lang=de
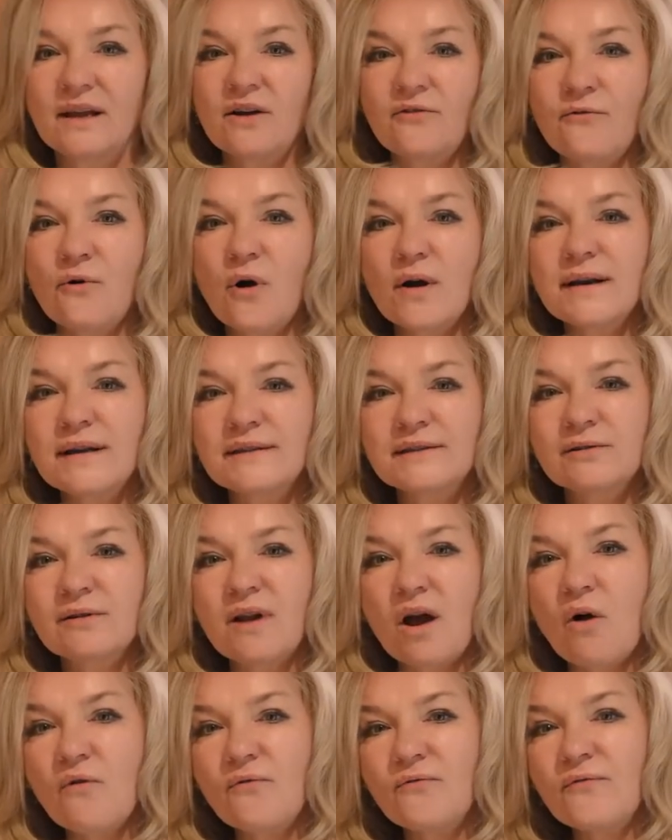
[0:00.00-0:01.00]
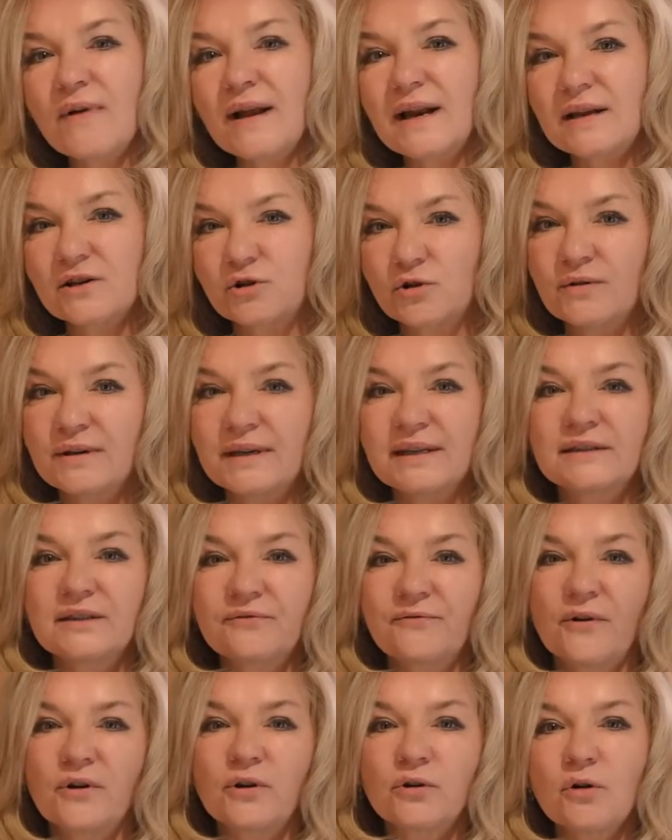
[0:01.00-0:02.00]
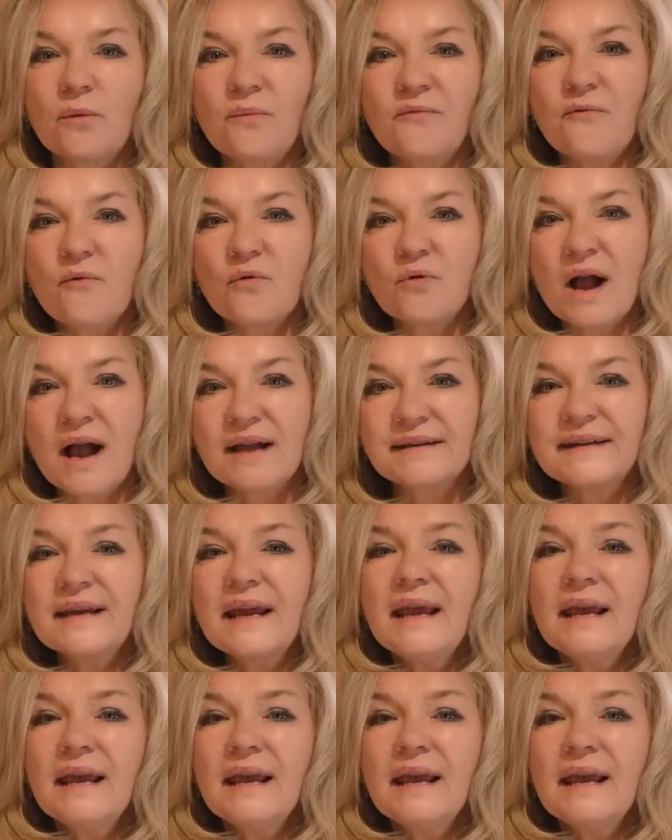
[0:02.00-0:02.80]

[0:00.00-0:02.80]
nach vorne zu laufen, weil er schon diese Verknüpfung hat,